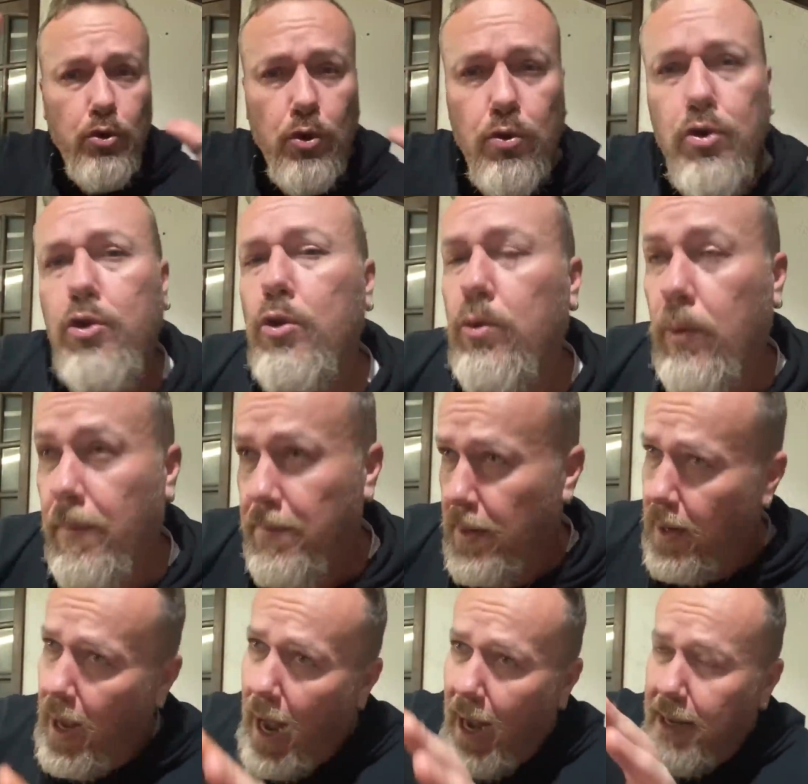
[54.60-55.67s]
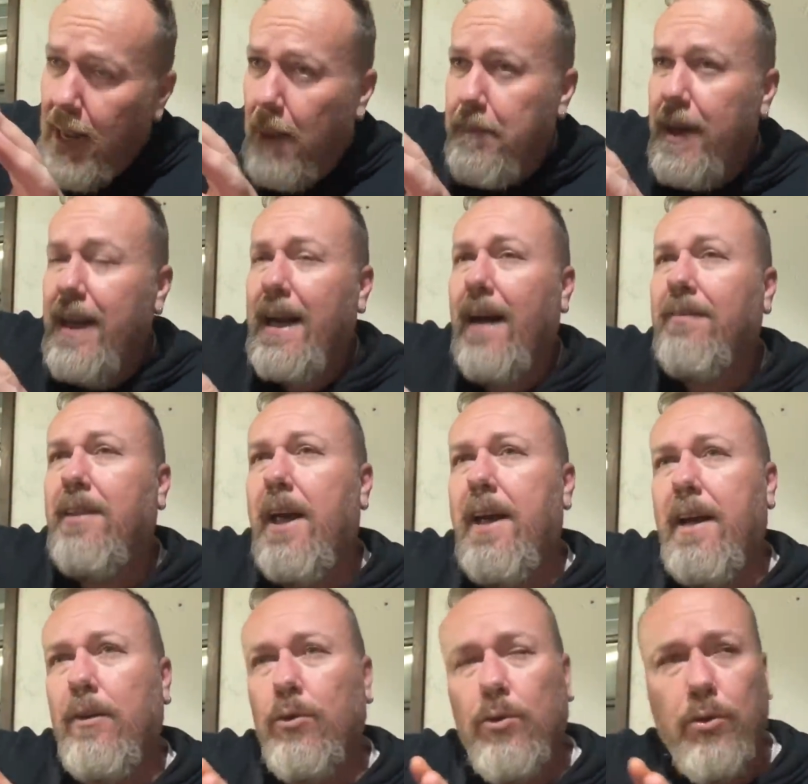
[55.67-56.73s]
zum. Aí a
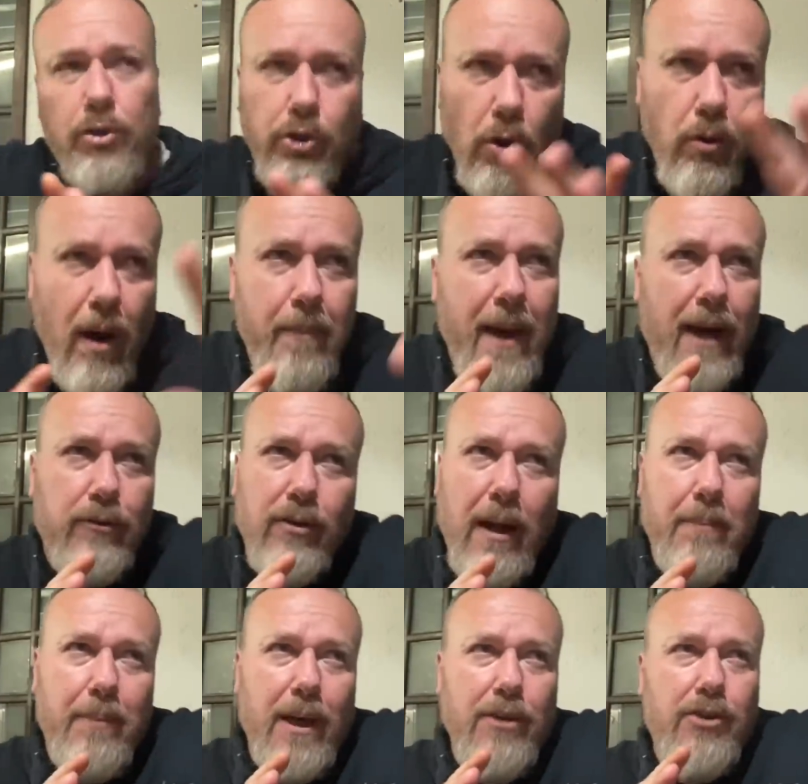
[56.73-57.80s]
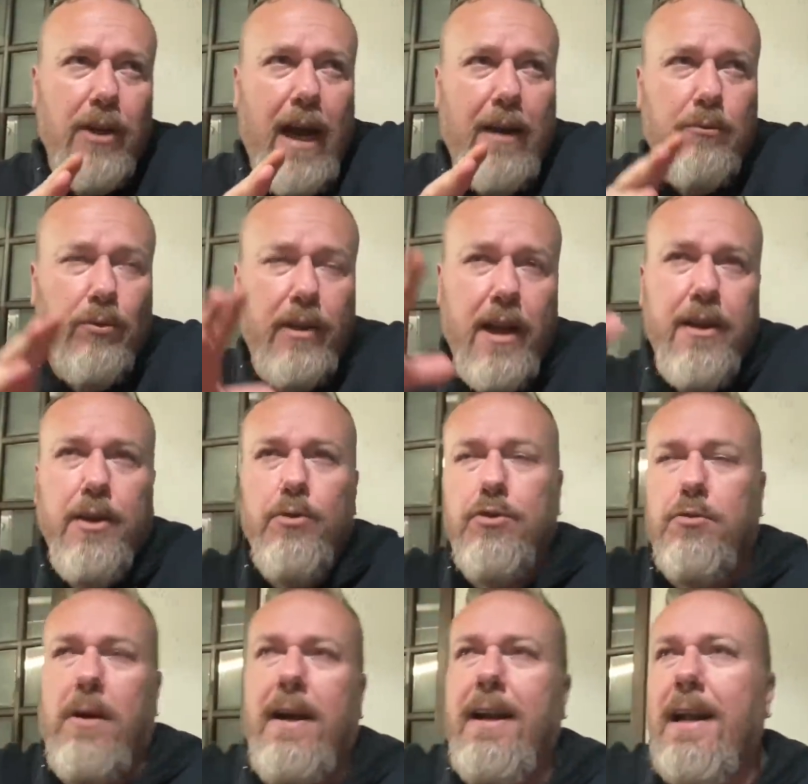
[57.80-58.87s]
brincadeira no jogo aberto da Band lá com o Denilson,
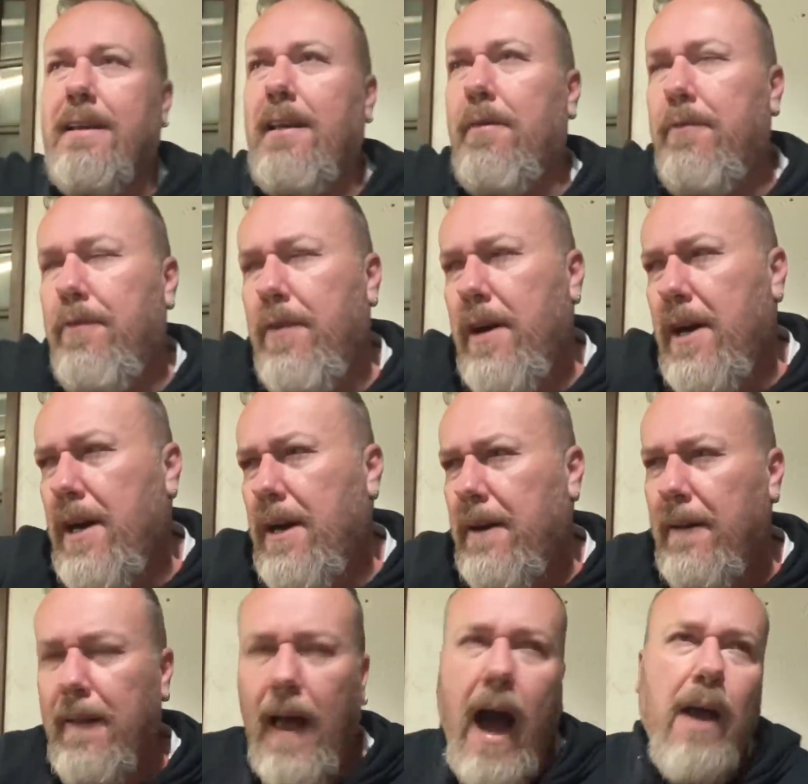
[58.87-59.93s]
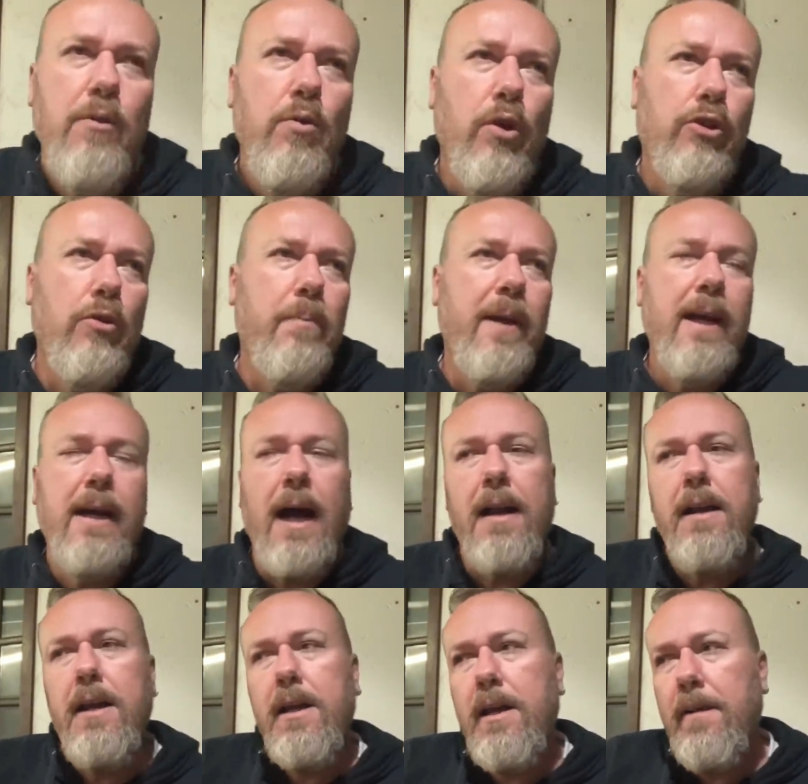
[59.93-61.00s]
com a Renata Fã. Aí um outro brinca
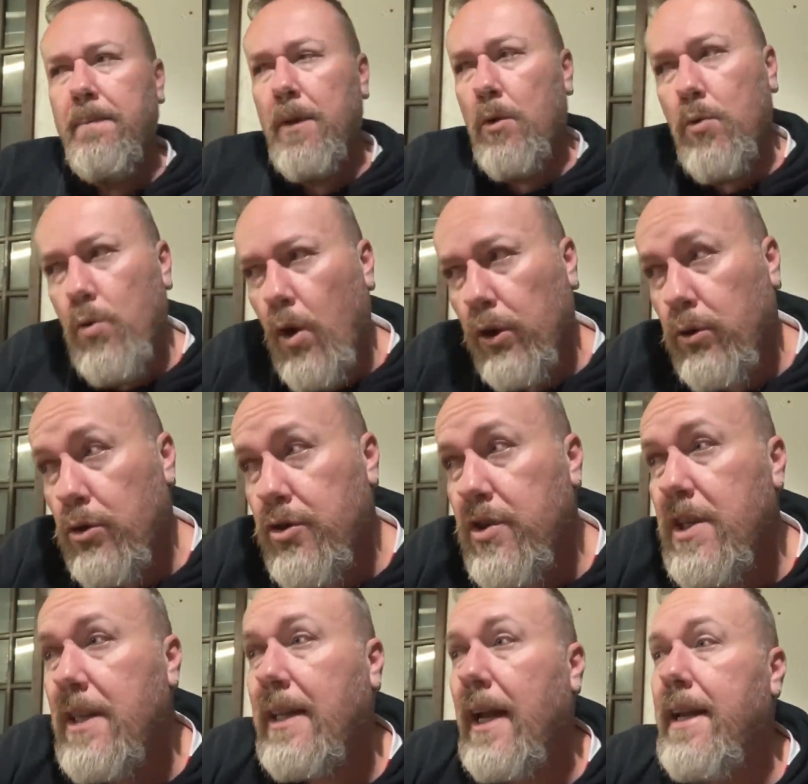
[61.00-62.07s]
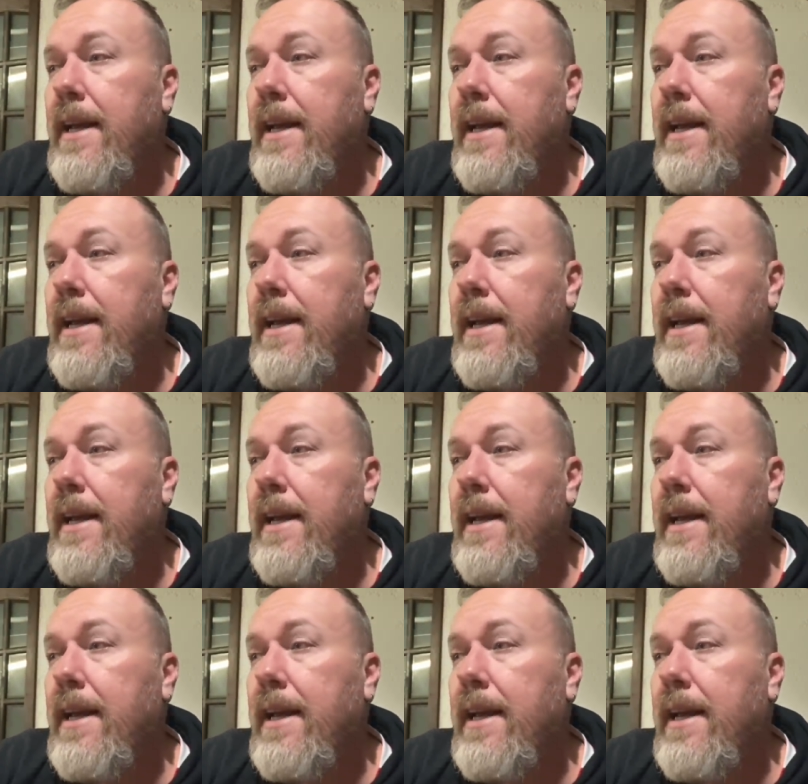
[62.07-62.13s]
ali, um outro cita ali,